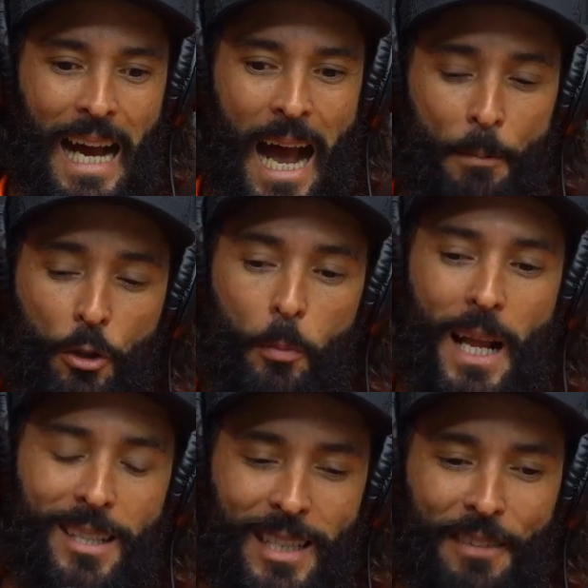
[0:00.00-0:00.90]
a
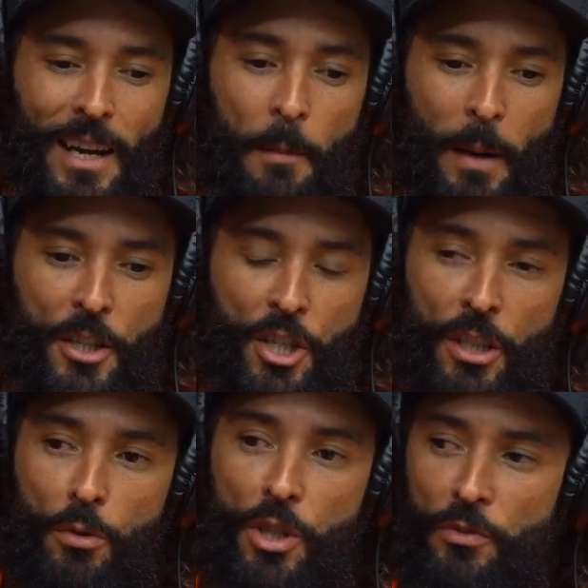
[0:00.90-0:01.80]
Petrobras estava
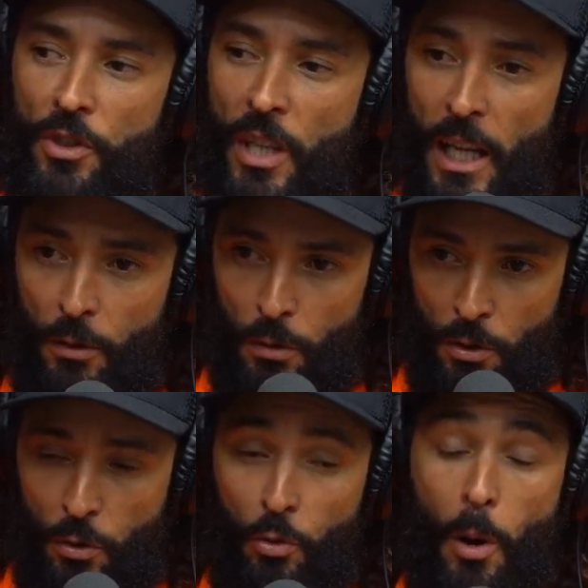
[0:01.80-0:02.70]
repartindo
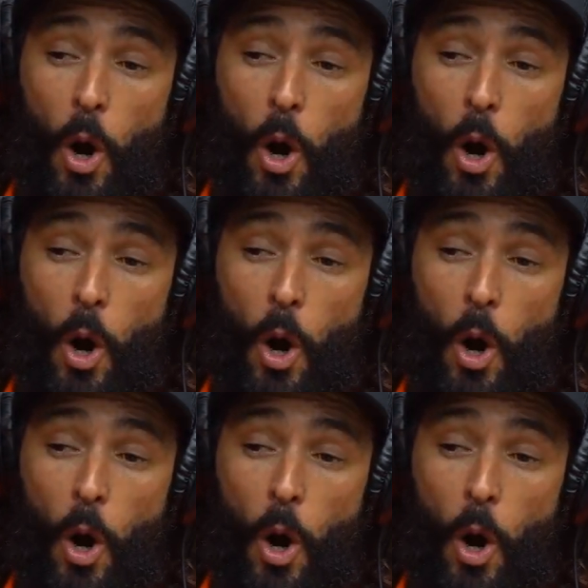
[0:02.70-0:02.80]
dividendos numa